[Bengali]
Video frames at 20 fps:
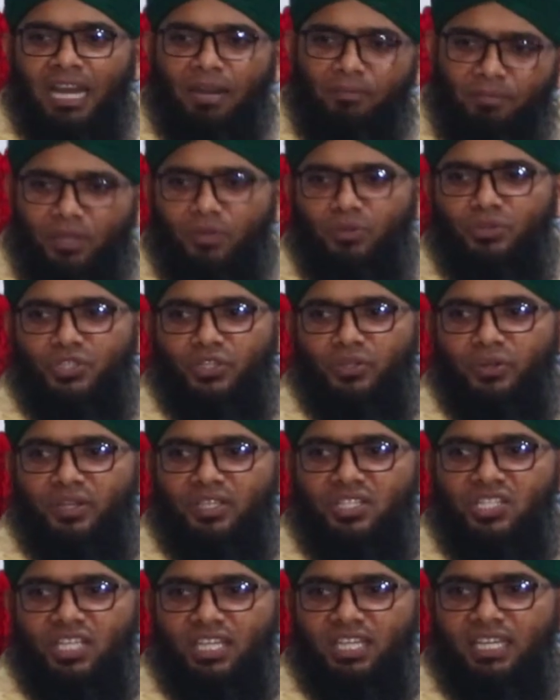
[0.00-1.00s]
আমরা খুশি
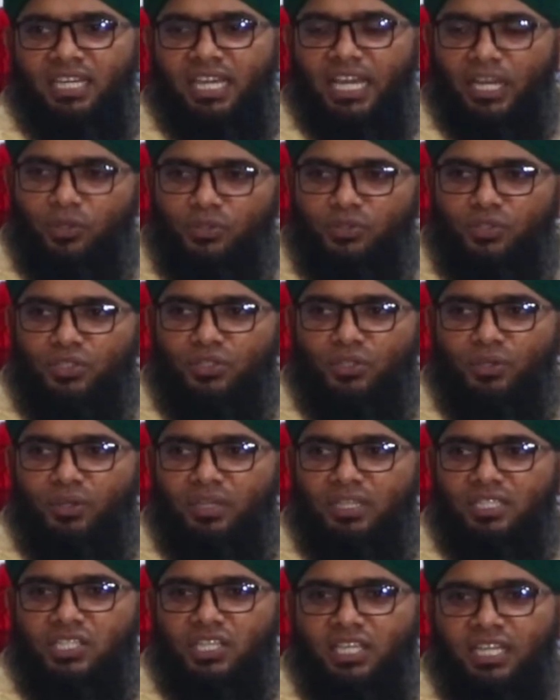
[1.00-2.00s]
হয়েছি একত্রিত
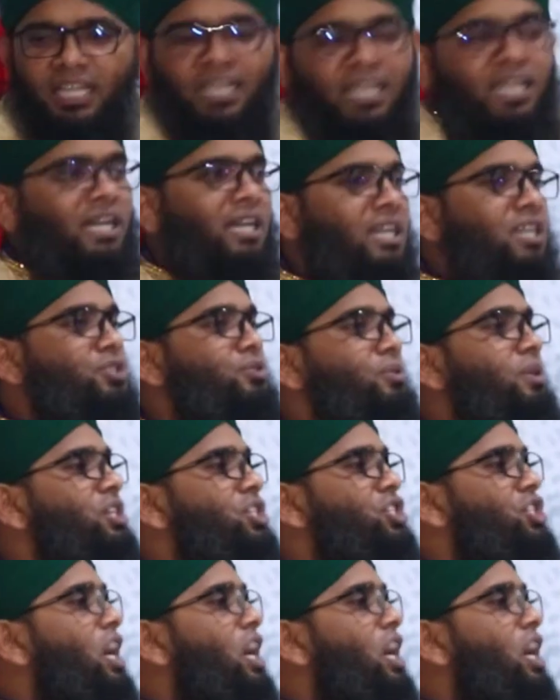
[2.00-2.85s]
হয়েছি রাসুলের